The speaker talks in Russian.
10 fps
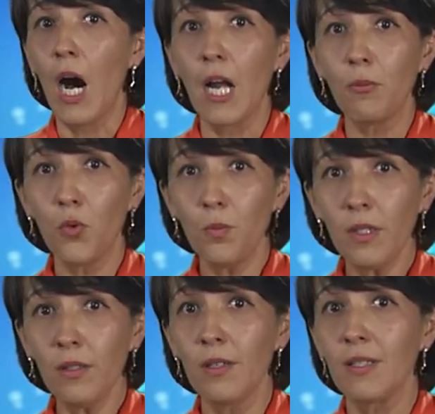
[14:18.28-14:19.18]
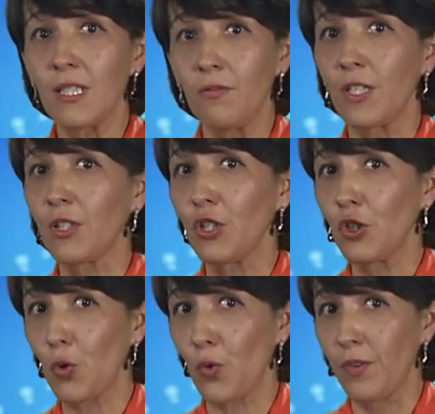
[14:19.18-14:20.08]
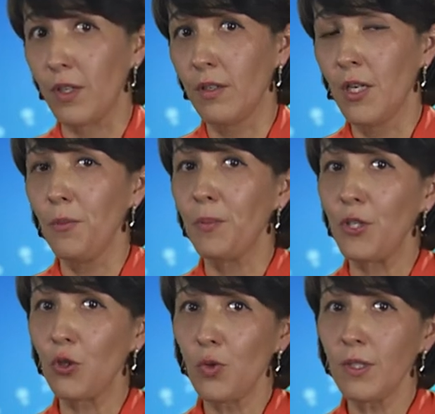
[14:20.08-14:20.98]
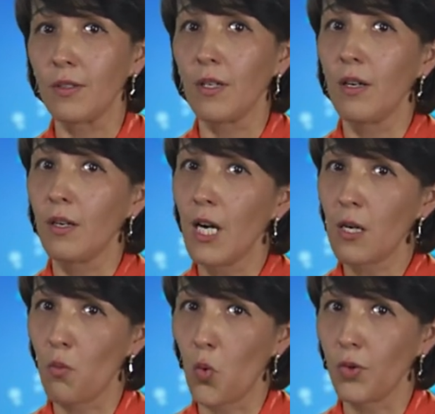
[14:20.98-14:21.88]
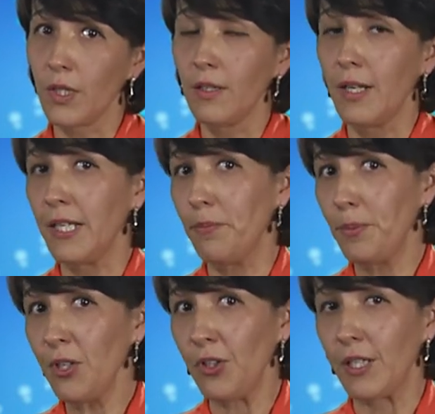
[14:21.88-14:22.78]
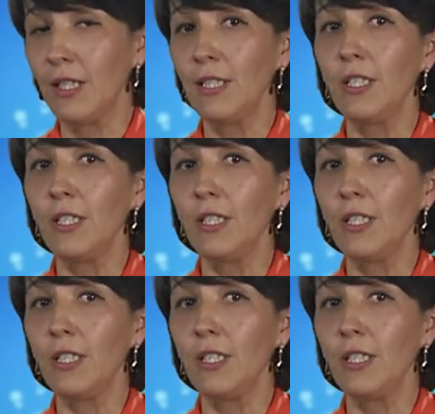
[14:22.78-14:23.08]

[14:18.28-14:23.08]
Альбумин сыворотки крови переносит гормоны, липиды